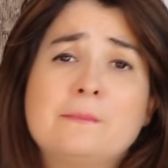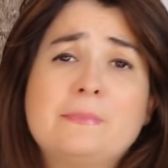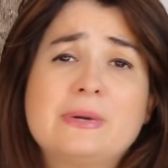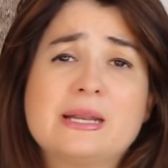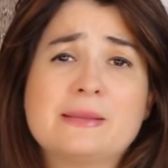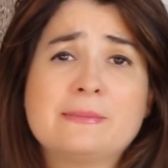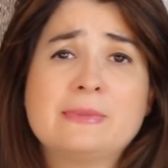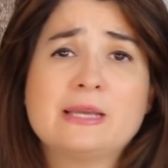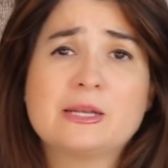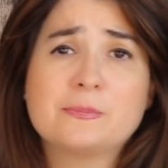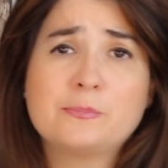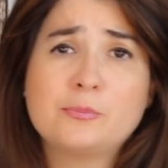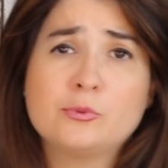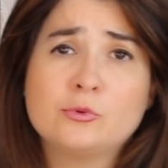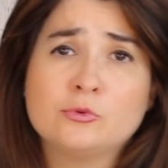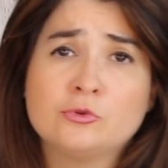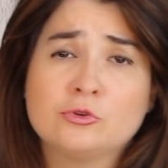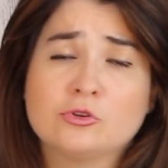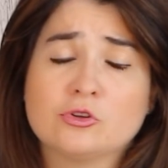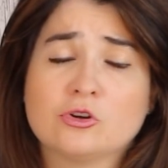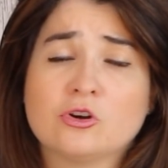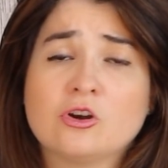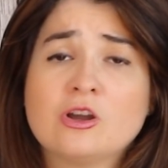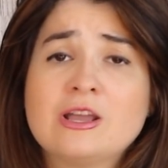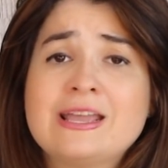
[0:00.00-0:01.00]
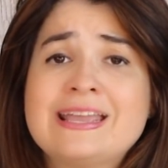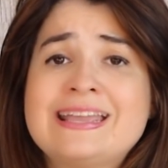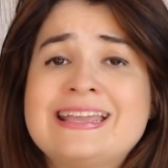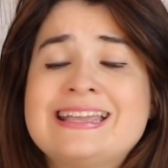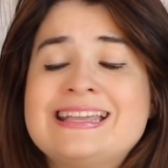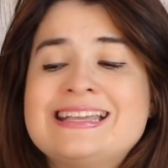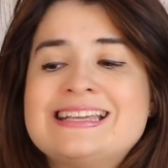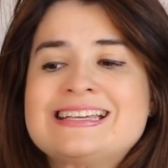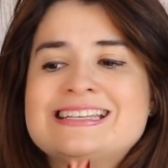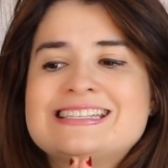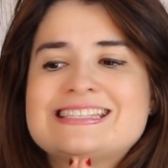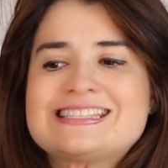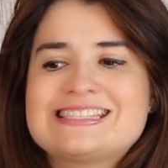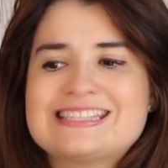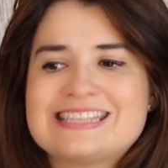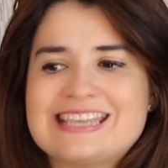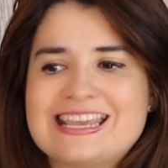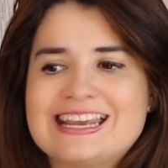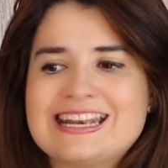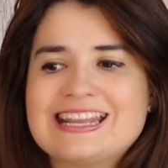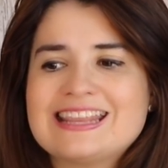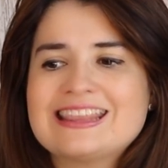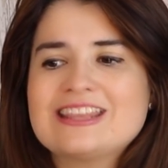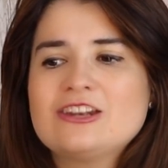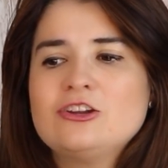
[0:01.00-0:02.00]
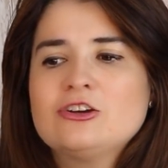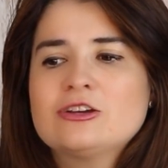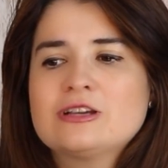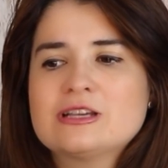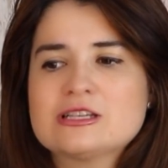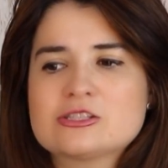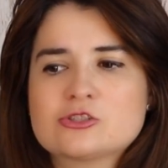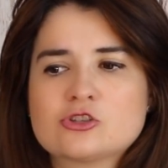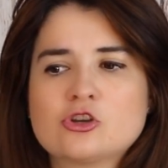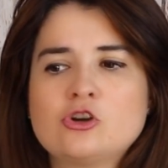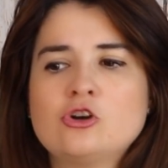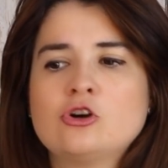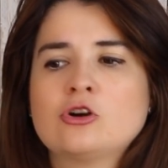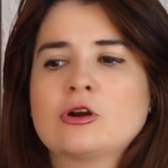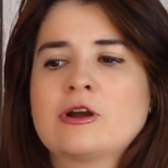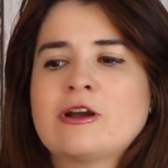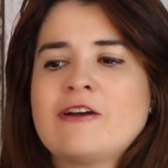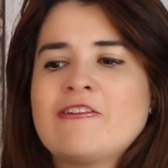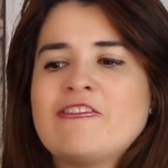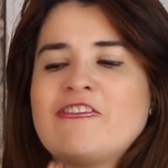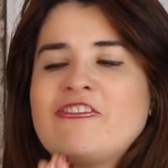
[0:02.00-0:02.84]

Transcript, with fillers: Primer punto, si eres de los que son